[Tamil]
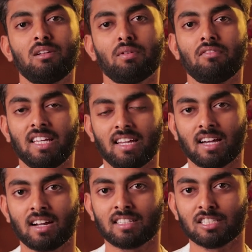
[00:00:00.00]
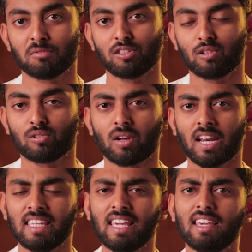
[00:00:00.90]
இருப்பவர் யார் காட்டு அப்படின்னு சொல்லி
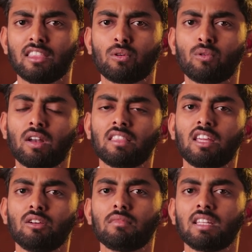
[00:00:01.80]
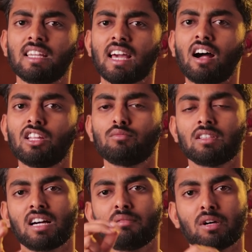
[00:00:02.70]
சொல்கிறாங்க ஏன் இந்த குழந்தையும் இந்த
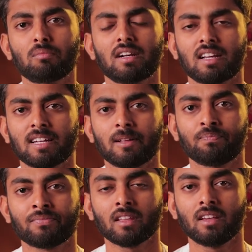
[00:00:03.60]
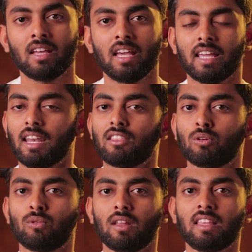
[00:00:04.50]
ஞானியும் வந்து கம்பேர் பண்ணுறாங்க ஏன்னா
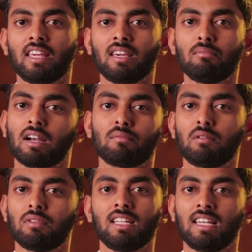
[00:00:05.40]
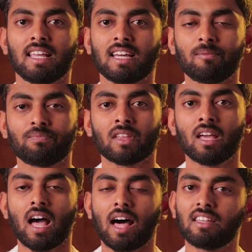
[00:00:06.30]
அந்த குழந்தைக்கு மனம் என்பது இல்லை
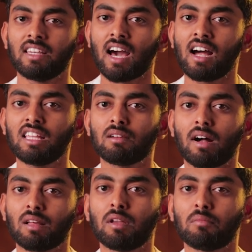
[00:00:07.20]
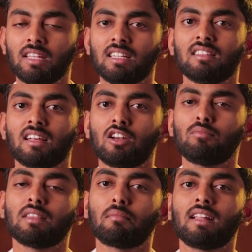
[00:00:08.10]
அந்த ஞானிக்கு மனம் என்பது
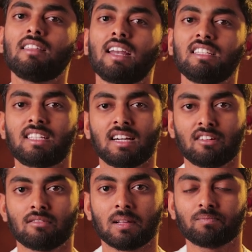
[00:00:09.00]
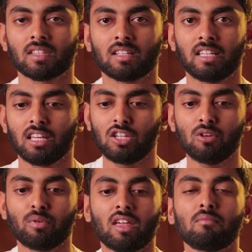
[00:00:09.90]
இருந்தாலும் அந்த மனதை அழிச்சிட்டாங்க அவங்க
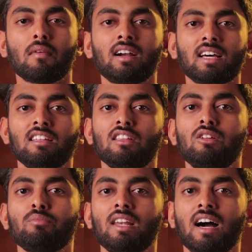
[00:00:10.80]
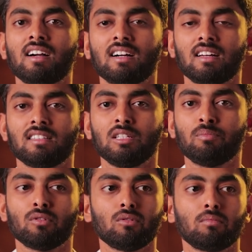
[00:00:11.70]
எதுலேயும் போய் அது மாட்டாது எதுலேயும் போய் லாக் ஆகாது
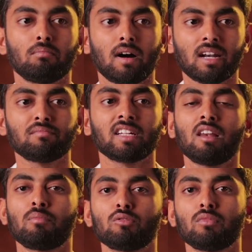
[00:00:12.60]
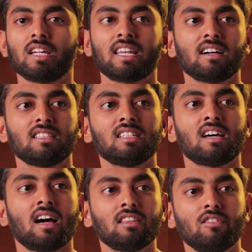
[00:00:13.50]
இப்போது மனம் செயல்படும் போது என்ன ஆகுது
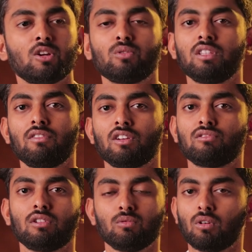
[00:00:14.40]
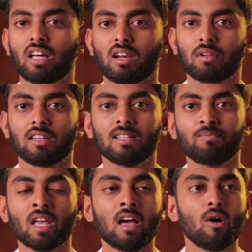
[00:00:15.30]
அது வேணும் இது வேணும்னு சொல்லி ஓட ஆரம்பிக்குது
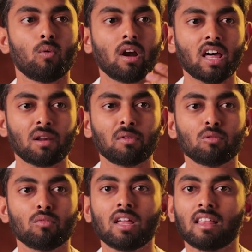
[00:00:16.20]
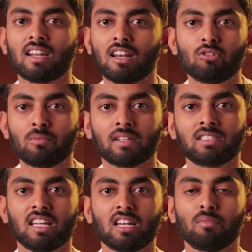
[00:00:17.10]
ஓட ஆரம்பிக்கும் போது அதனால ஒரு
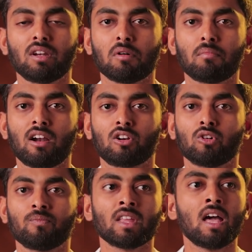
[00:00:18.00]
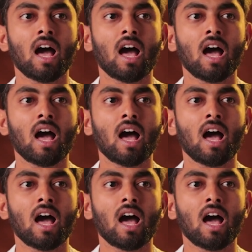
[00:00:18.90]
பிரச்சனைகளில் போய் நம்ம மாட்டுறோம்